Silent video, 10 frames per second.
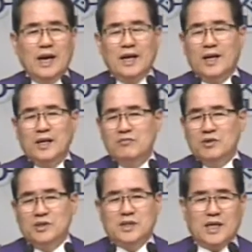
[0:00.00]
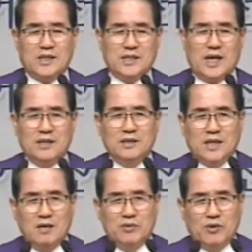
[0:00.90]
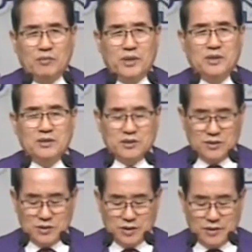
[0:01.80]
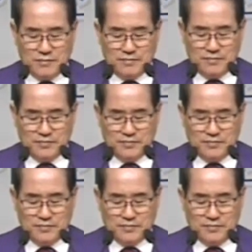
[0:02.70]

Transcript: 하나님을 의식하지 않는 삶이 되어버린 것이죠.